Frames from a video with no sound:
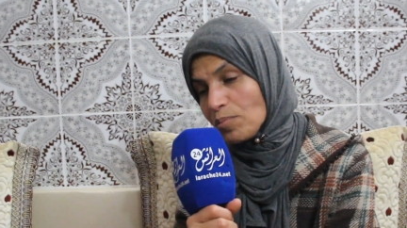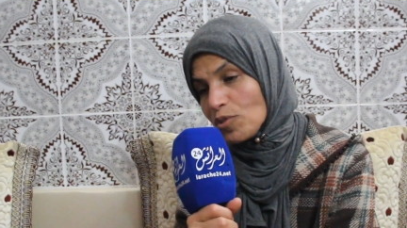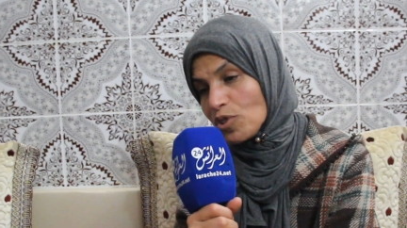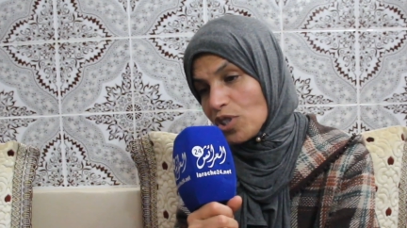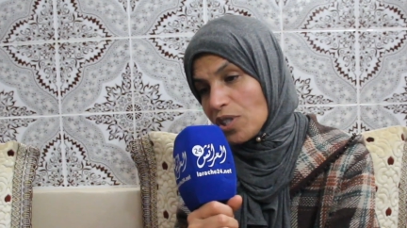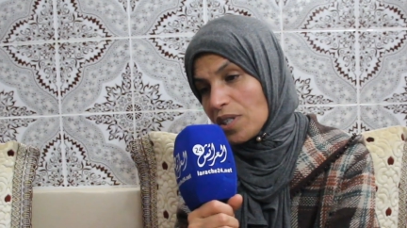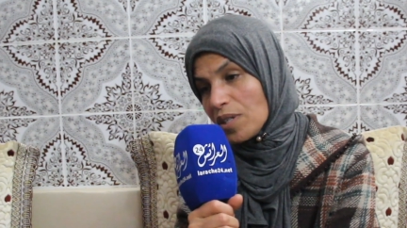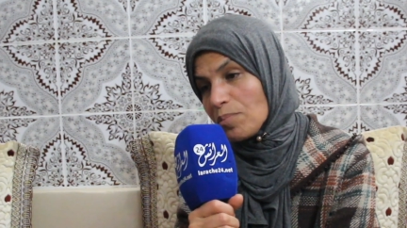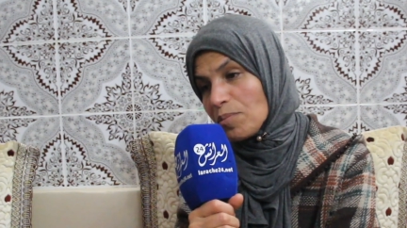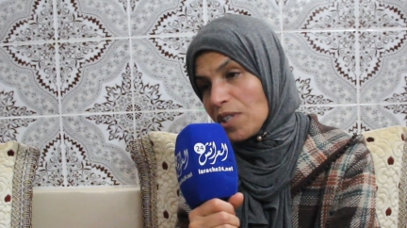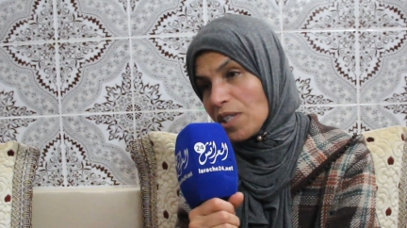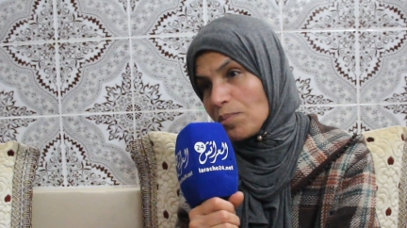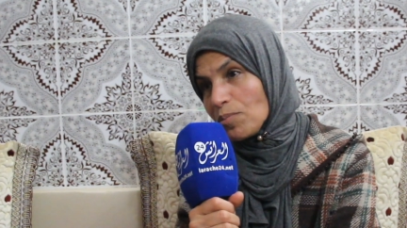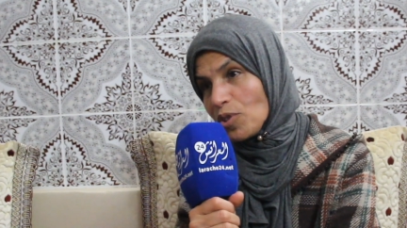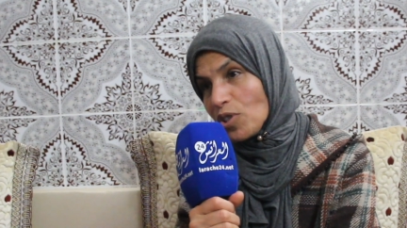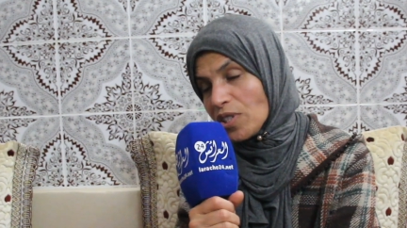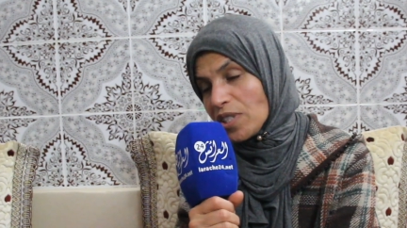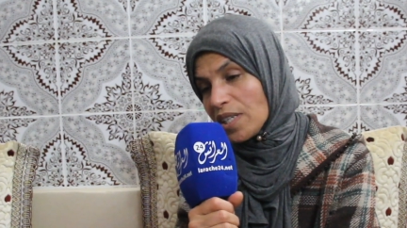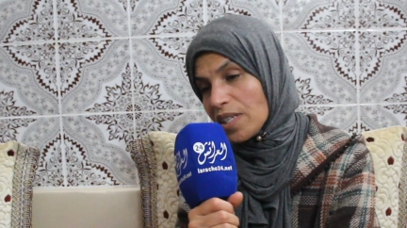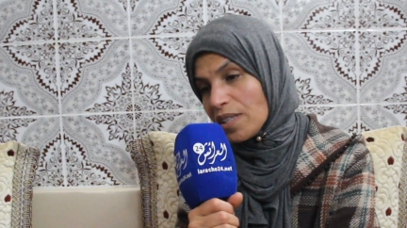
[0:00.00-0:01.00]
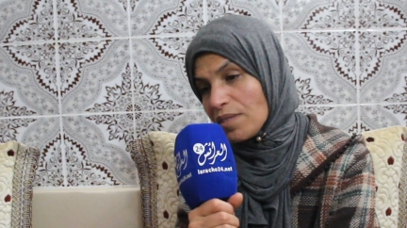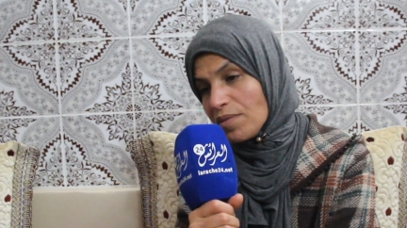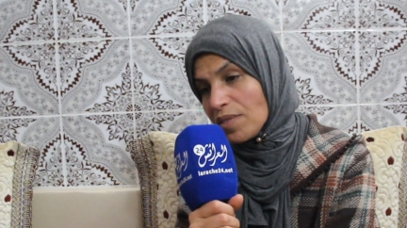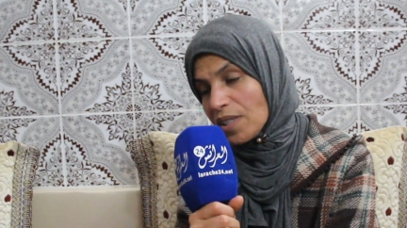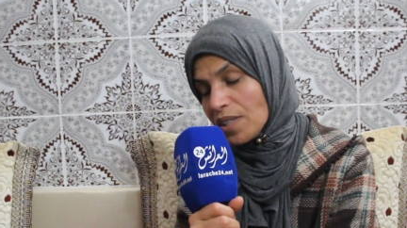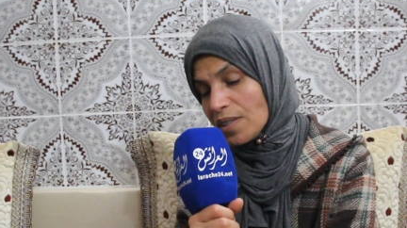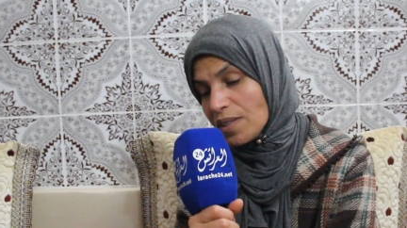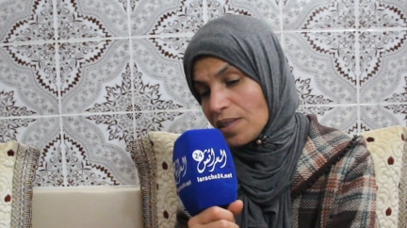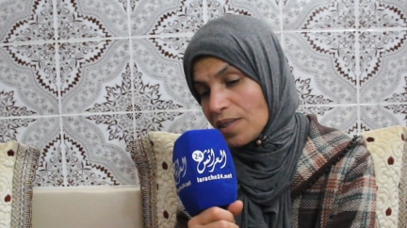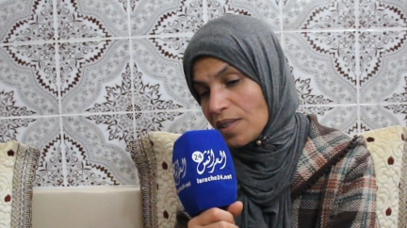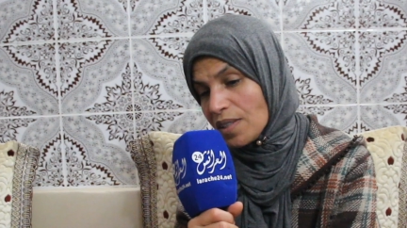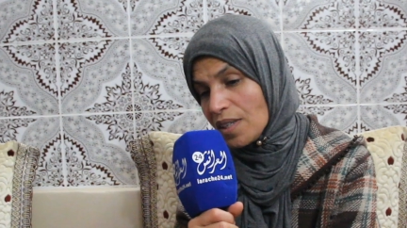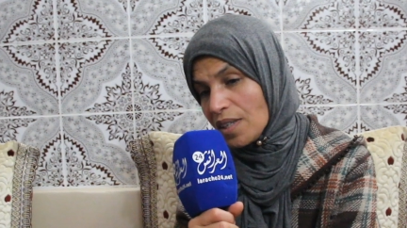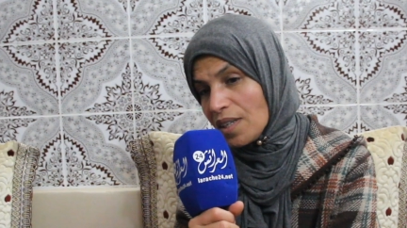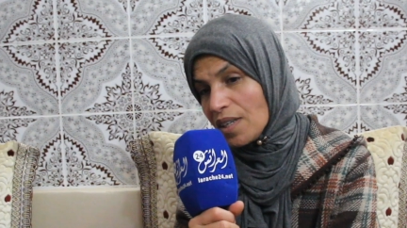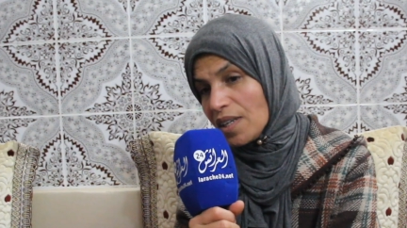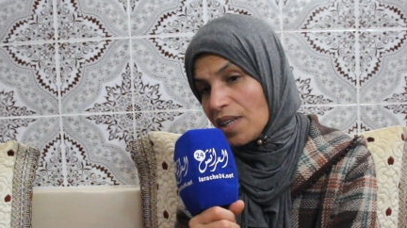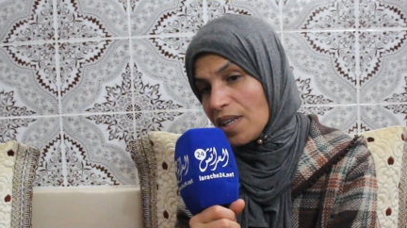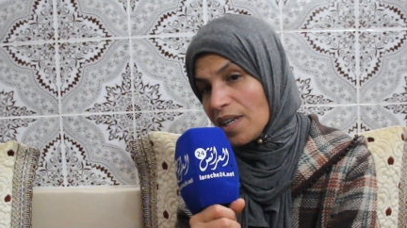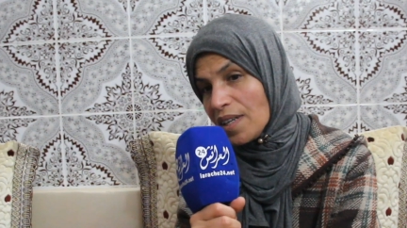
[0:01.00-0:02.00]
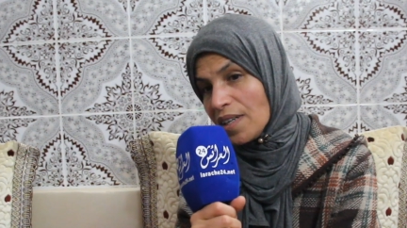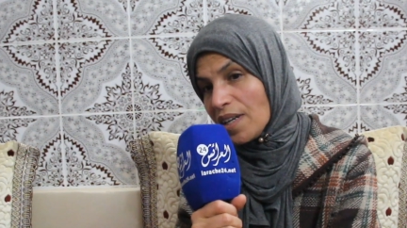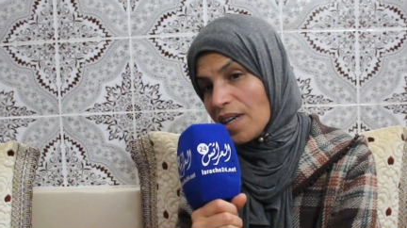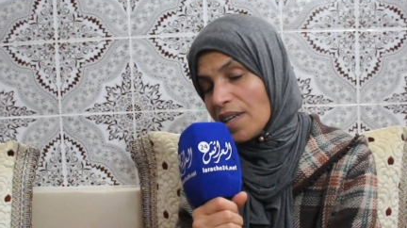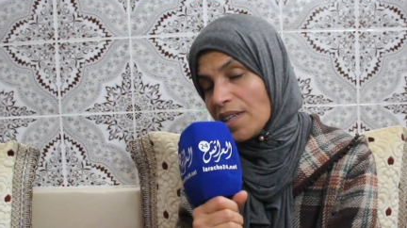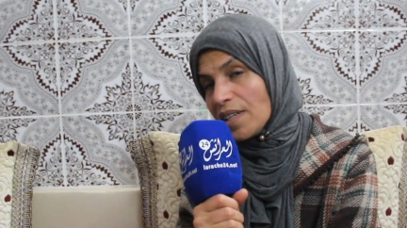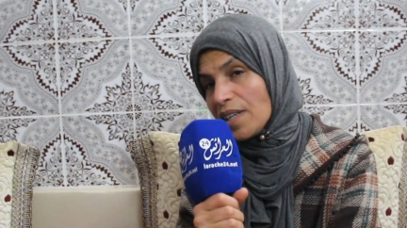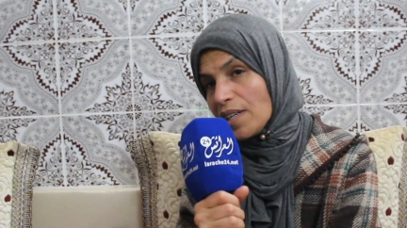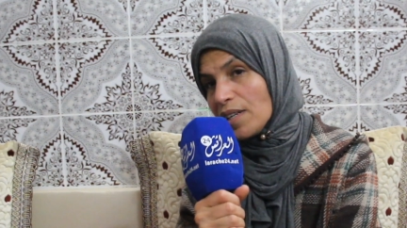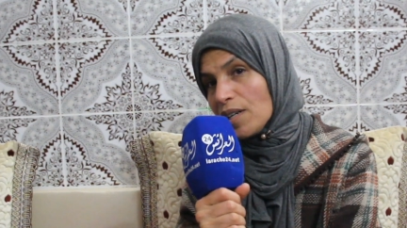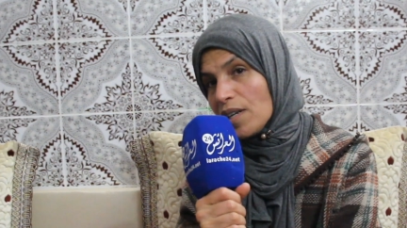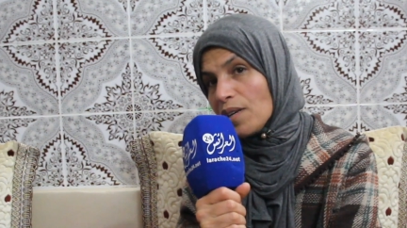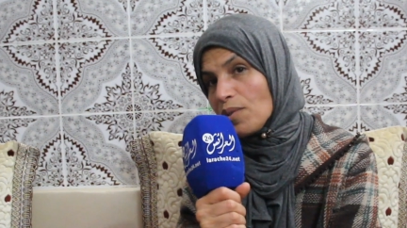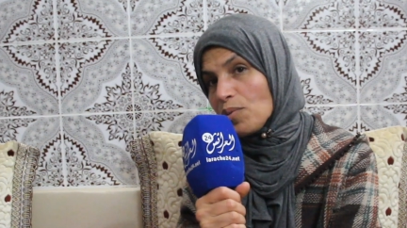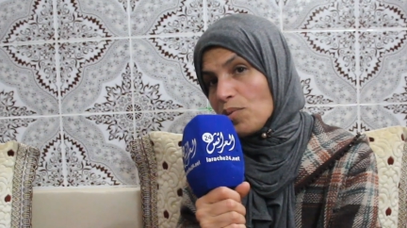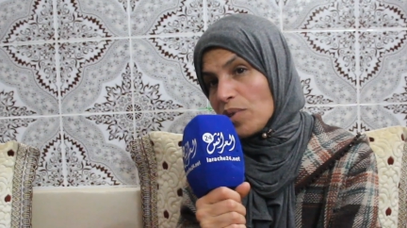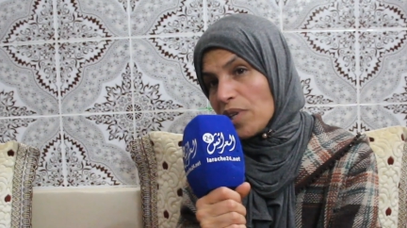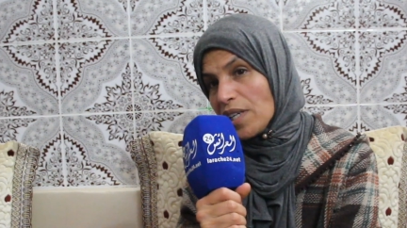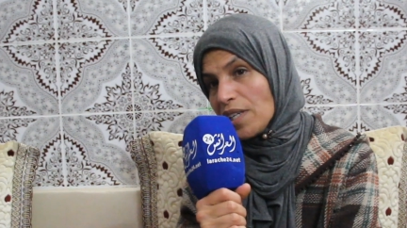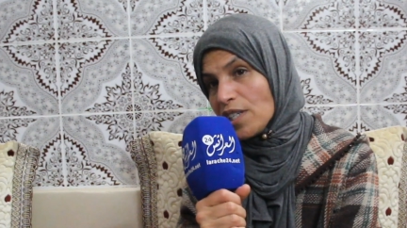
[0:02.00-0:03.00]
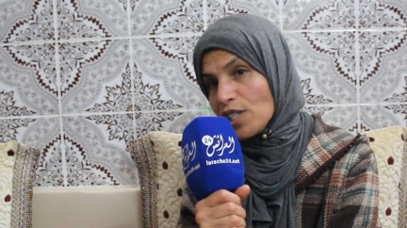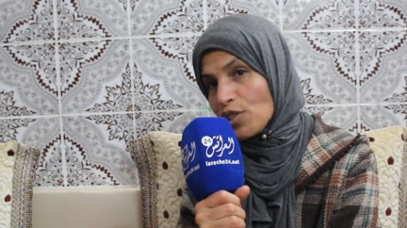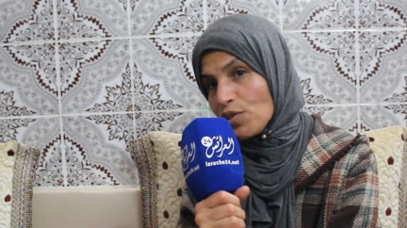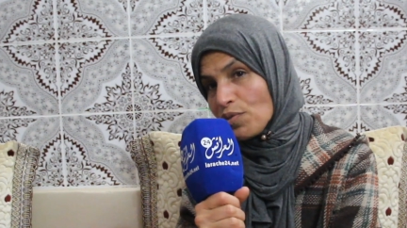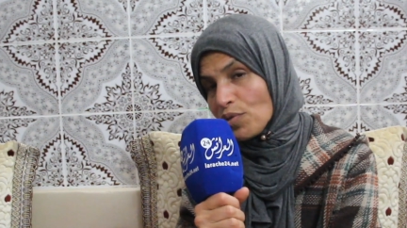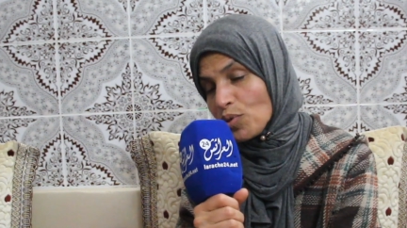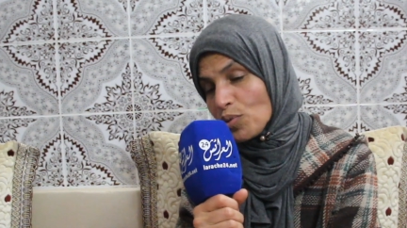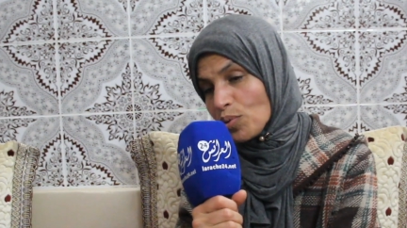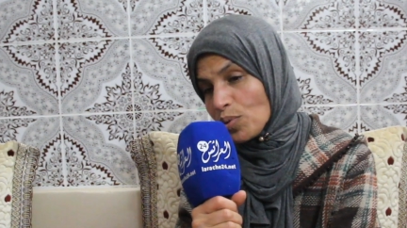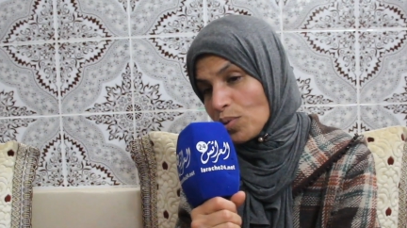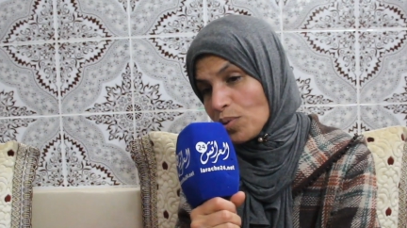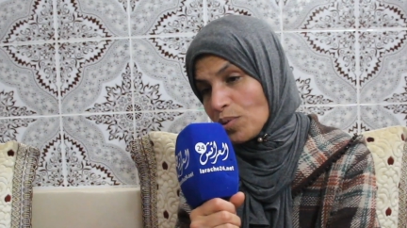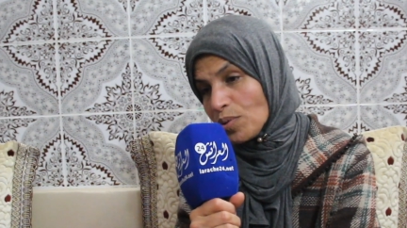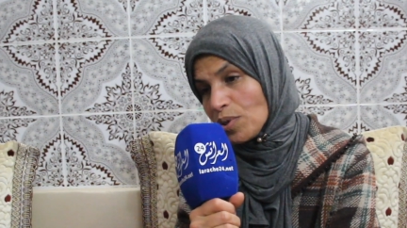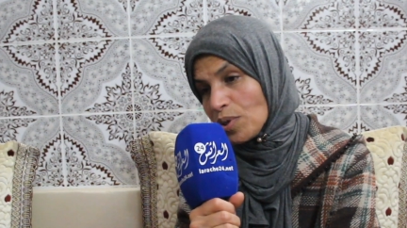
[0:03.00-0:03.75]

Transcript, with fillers: مجرمين محترفين لأن أنا الأولى اللي شفتوه